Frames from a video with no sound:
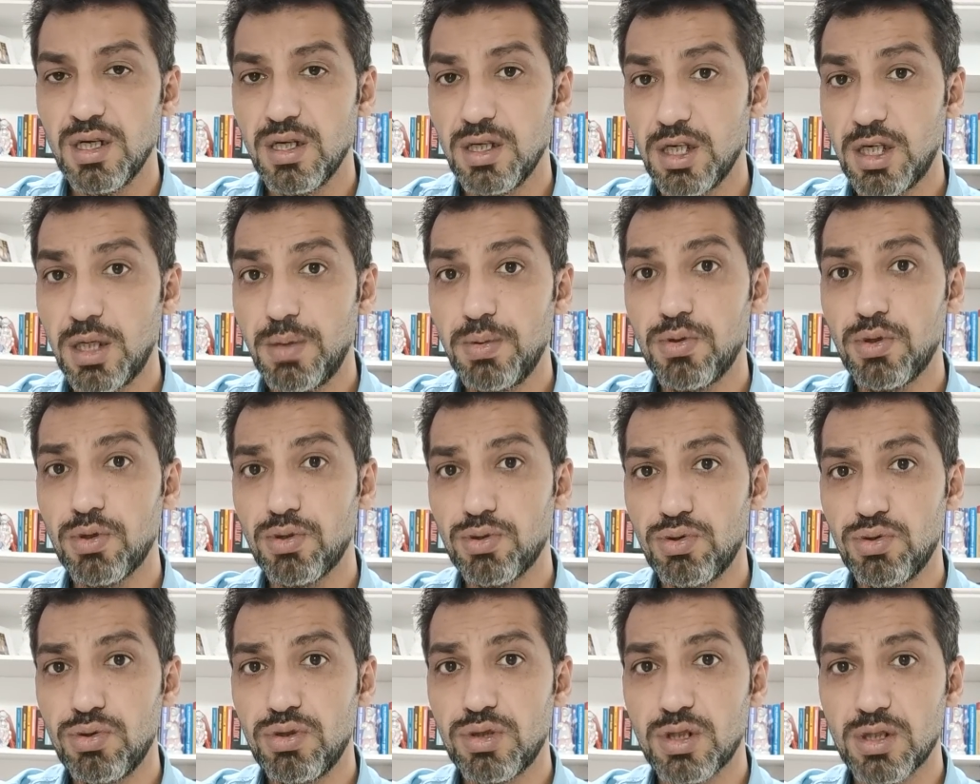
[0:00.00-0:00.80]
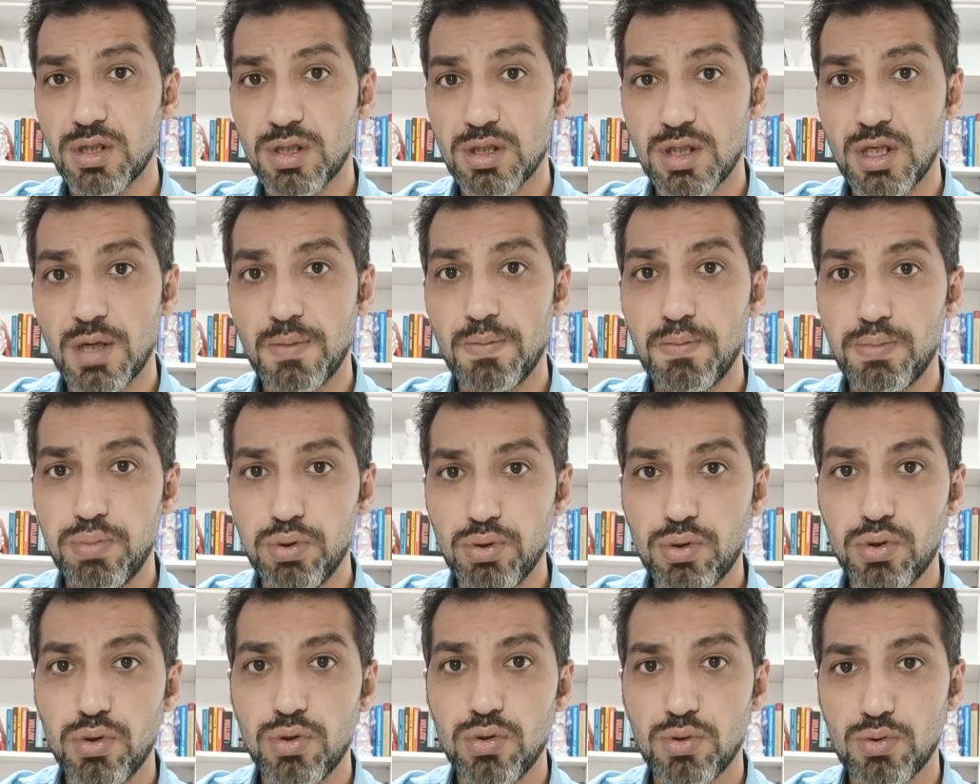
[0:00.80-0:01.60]
2033 yılında
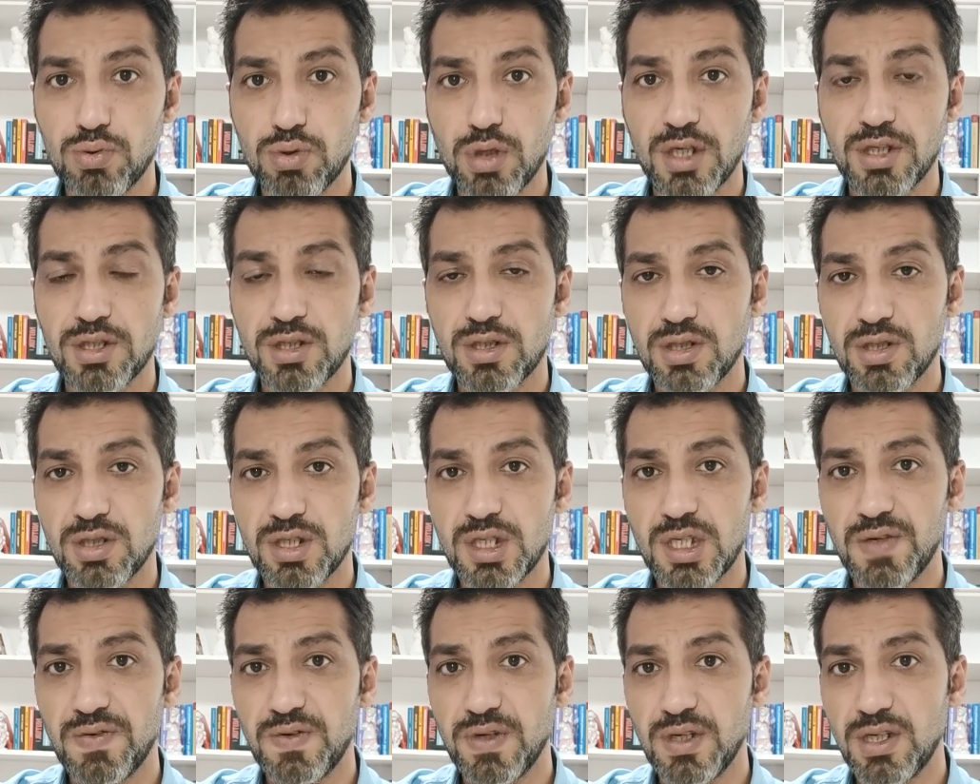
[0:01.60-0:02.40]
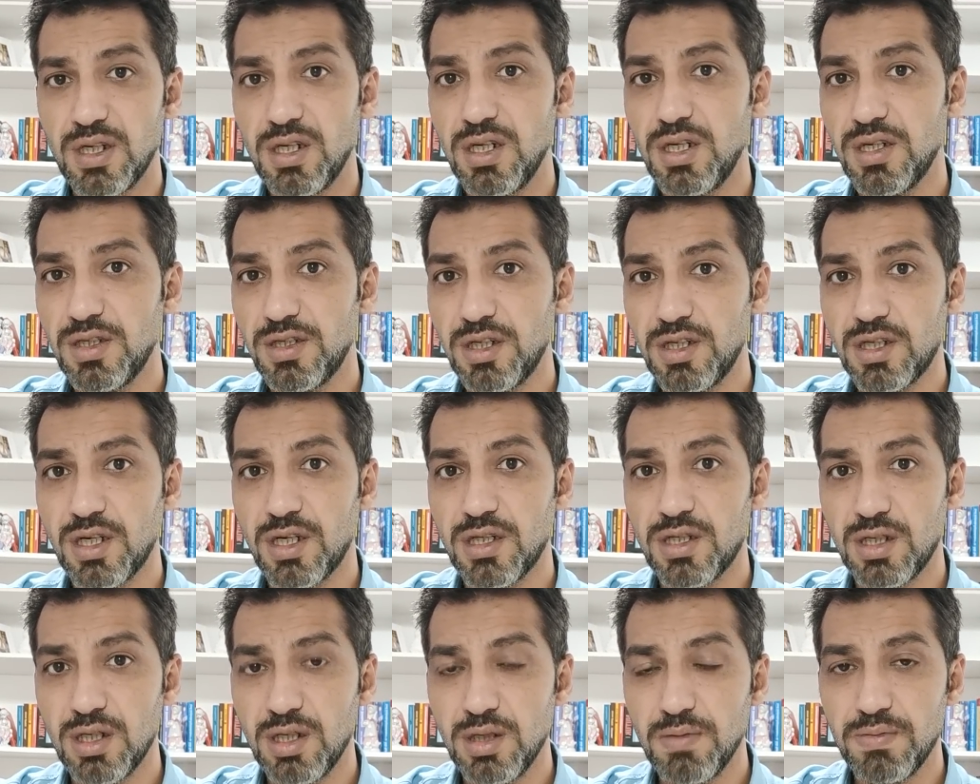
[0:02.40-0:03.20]
bugün ulaştığı seviyenin iki
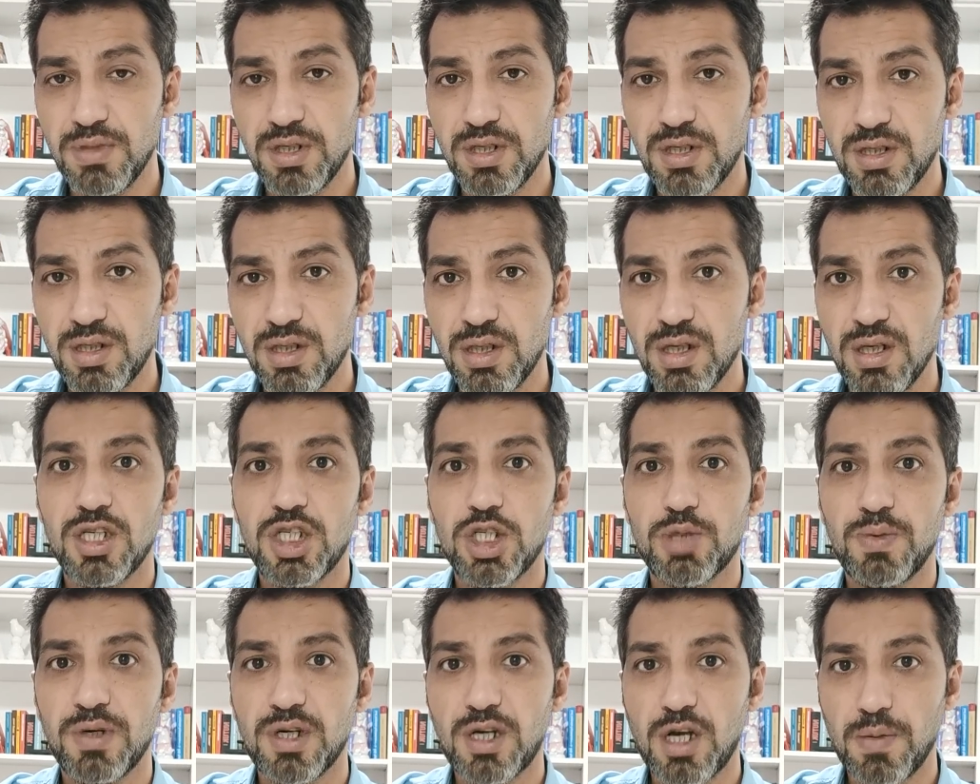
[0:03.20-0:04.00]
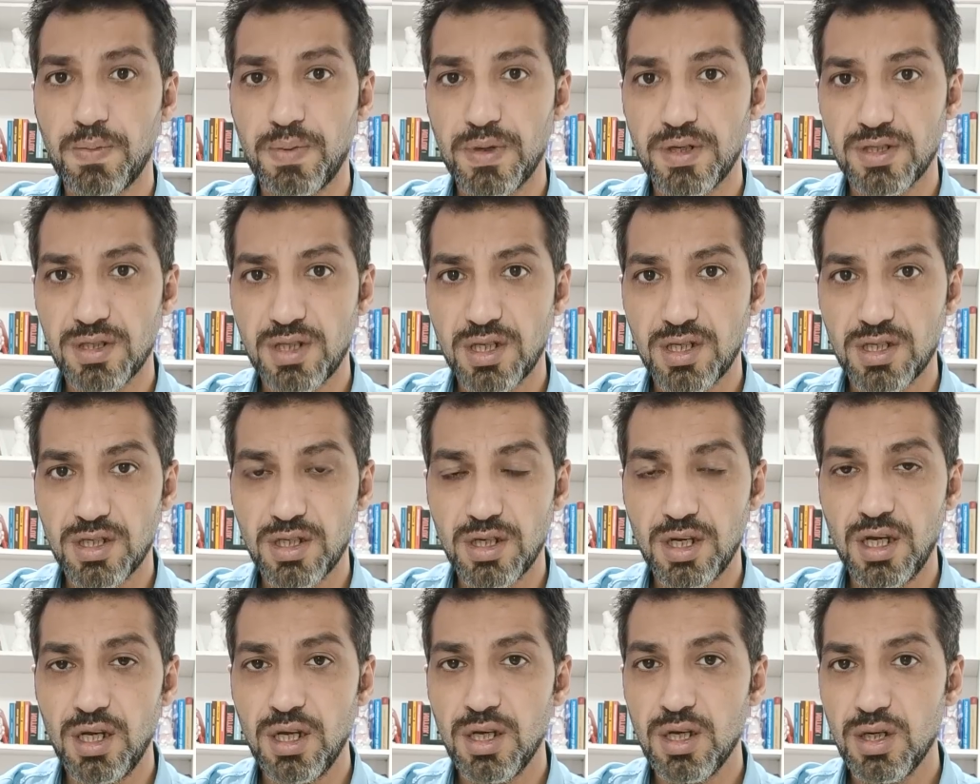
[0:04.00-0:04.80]
katı bir taşıma
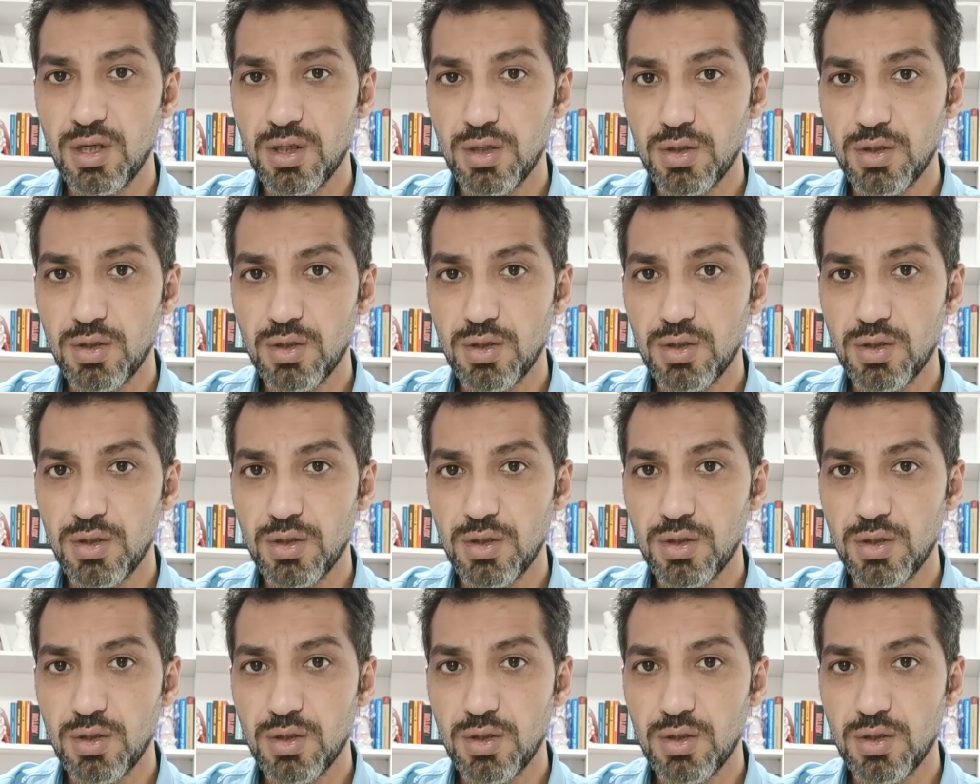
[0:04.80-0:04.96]
kapasitesine